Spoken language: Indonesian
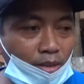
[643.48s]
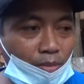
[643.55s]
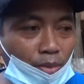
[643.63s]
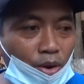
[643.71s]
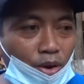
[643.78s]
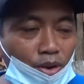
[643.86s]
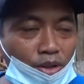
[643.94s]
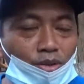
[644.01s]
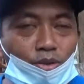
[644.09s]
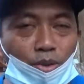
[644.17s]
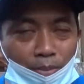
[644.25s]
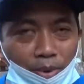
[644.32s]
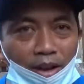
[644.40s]
pohong itu
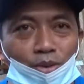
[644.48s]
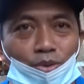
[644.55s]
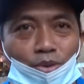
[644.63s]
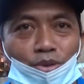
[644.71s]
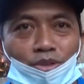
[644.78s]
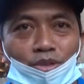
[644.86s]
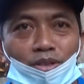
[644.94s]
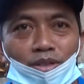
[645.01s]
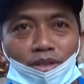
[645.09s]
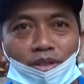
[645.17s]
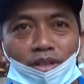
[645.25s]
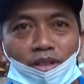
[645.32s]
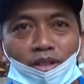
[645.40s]
juga bagus
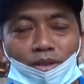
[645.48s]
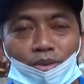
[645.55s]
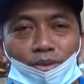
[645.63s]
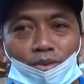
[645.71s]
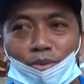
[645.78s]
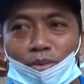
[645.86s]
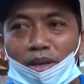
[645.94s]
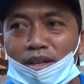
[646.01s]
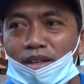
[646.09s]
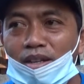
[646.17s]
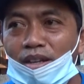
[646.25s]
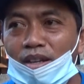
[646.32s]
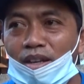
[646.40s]
gitu
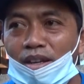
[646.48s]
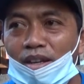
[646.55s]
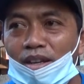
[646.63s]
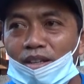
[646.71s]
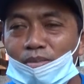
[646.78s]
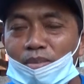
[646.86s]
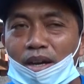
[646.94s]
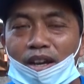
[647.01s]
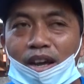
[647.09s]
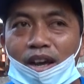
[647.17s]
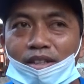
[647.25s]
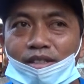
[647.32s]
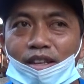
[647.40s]
cuman
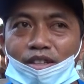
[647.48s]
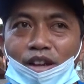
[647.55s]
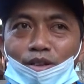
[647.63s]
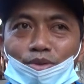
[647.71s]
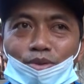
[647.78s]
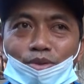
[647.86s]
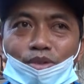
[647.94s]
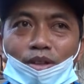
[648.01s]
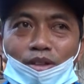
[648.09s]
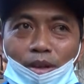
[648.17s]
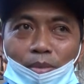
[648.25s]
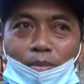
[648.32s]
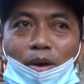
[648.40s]
gimana hasilnya susunya
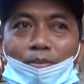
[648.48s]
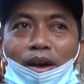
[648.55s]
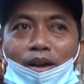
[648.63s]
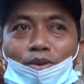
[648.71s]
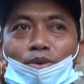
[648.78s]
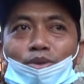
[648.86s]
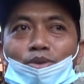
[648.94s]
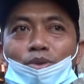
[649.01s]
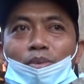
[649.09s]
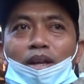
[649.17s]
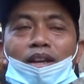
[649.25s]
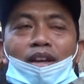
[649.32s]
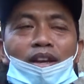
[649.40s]
itu ya memang bagus
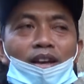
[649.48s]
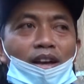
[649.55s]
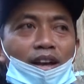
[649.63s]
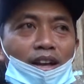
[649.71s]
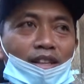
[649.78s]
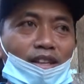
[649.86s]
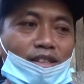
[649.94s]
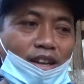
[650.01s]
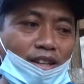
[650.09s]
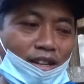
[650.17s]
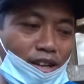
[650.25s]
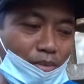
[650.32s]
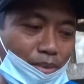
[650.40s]
cuman katanya
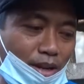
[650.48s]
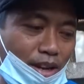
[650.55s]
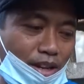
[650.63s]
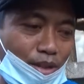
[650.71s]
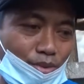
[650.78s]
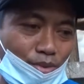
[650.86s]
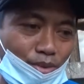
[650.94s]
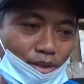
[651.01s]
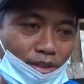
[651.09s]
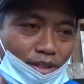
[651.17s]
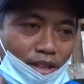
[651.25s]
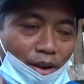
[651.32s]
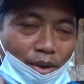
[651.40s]
ada yang bilang itu
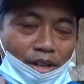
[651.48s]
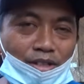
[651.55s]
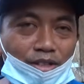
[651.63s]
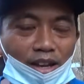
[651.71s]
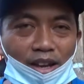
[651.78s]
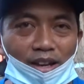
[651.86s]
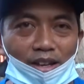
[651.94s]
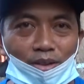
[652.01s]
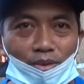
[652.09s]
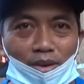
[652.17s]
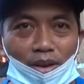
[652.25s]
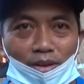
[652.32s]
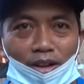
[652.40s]
terlalu encer
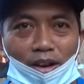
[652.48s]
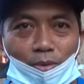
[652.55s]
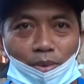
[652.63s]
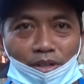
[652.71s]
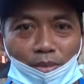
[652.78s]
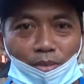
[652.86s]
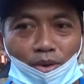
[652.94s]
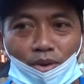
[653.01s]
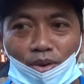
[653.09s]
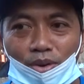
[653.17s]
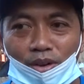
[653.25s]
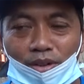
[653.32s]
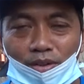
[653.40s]
gitu kalau terlalu banyak bohong